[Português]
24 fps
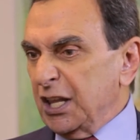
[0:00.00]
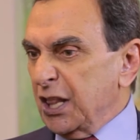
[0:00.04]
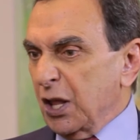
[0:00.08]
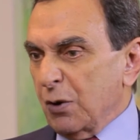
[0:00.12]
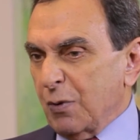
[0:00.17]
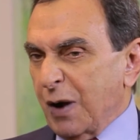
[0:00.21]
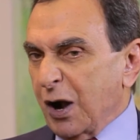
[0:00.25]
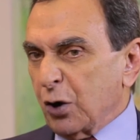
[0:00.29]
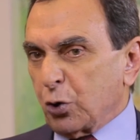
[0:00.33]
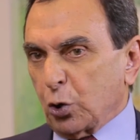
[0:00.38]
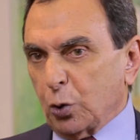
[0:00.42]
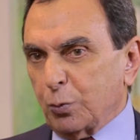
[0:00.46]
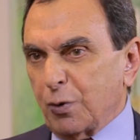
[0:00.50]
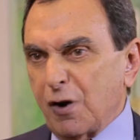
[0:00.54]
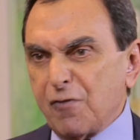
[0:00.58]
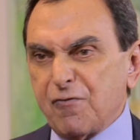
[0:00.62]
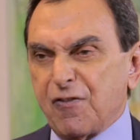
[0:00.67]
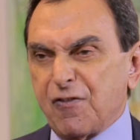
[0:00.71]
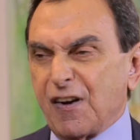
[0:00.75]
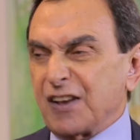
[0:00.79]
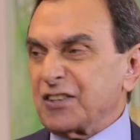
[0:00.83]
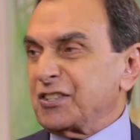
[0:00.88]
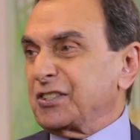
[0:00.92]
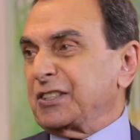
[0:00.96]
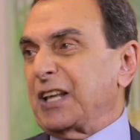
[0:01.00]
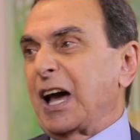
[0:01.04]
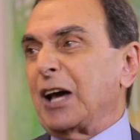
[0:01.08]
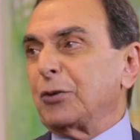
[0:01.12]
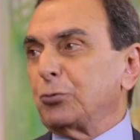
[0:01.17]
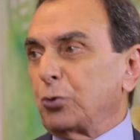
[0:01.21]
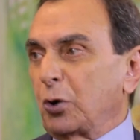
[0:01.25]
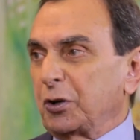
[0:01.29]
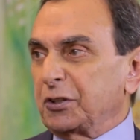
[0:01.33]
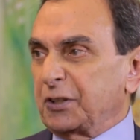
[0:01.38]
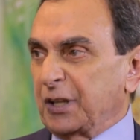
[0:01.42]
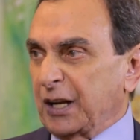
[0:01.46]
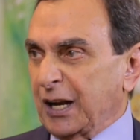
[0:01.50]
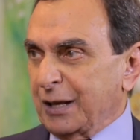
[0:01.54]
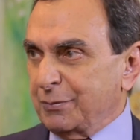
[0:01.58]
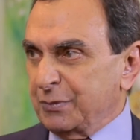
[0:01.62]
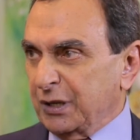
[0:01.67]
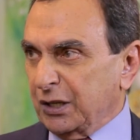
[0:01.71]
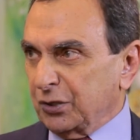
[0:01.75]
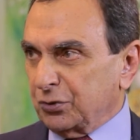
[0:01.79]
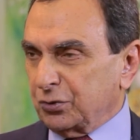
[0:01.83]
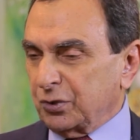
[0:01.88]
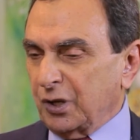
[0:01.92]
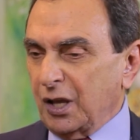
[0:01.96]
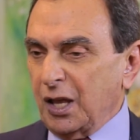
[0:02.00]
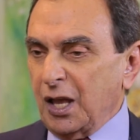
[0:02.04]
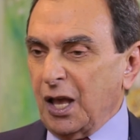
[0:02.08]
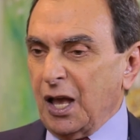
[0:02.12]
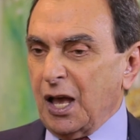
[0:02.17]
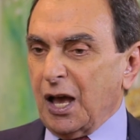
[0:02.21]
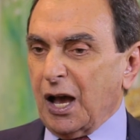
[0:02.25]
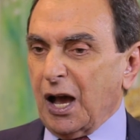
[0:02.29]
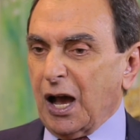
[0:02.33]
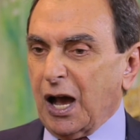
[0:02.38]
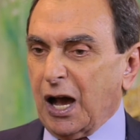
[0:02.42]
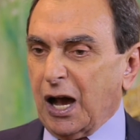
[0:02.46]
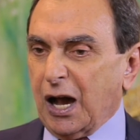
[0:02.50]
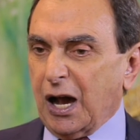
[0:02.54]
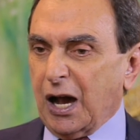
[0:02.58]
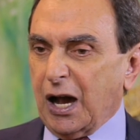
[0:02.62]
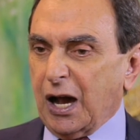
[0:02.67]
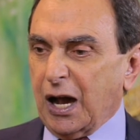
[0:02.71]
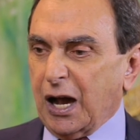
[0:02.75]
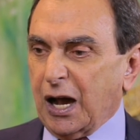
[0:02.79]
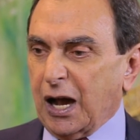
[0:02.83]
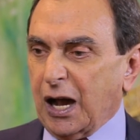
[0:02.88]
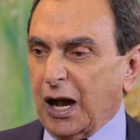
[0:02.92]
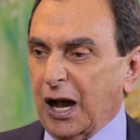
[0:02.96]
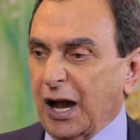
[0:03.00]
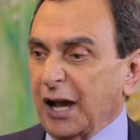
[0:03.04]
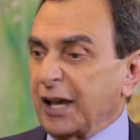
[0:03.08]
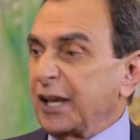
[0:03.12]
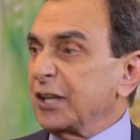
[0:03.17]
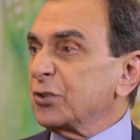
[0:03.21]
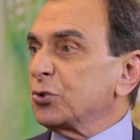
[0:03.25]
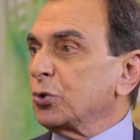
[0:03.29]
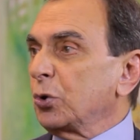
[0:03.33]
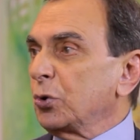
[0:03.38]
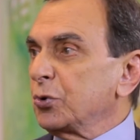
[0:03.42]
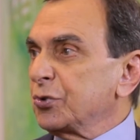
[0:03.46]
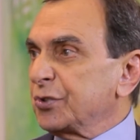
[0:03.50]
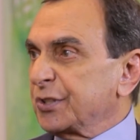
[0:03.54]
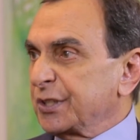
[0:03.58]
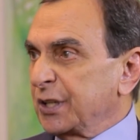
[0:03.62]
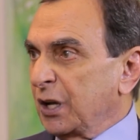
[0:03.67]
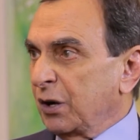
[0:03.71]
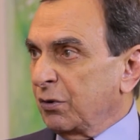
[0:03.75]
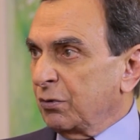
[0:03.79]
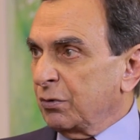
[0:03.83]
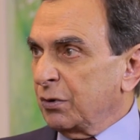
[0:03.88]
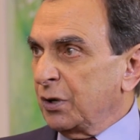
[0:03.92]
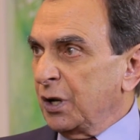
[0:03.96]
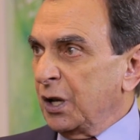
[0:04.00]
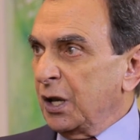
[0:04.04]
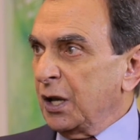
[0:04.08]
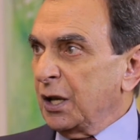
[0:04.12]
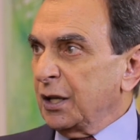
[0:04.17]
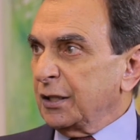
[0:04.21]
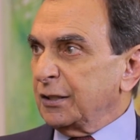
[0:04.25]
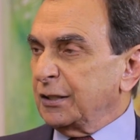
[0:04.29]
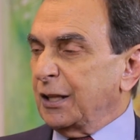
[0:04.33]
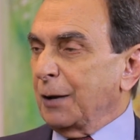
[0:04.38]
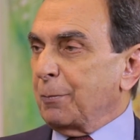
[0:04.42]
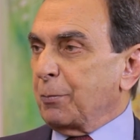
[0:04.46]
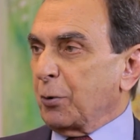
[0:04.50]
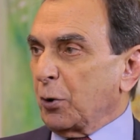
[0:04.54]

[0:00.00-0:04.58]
e não há como afastar do ordenamento, a, a, a resolução da